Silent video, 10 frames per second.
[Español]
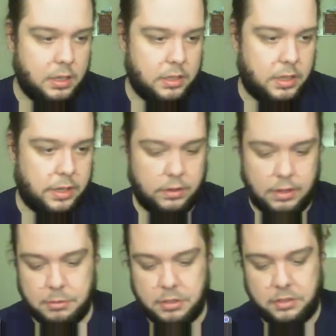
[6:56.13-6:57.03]

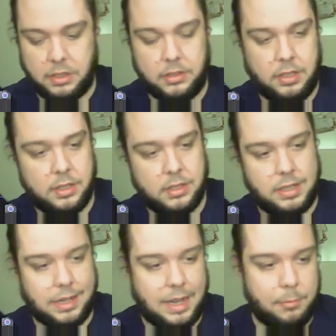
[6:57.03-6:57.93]
Seleccionamos estas tres,
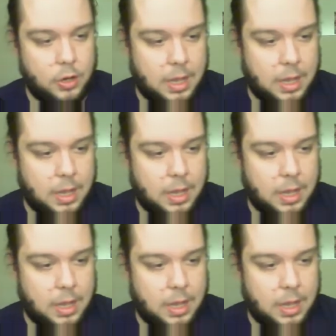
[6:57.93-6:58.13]
sacamos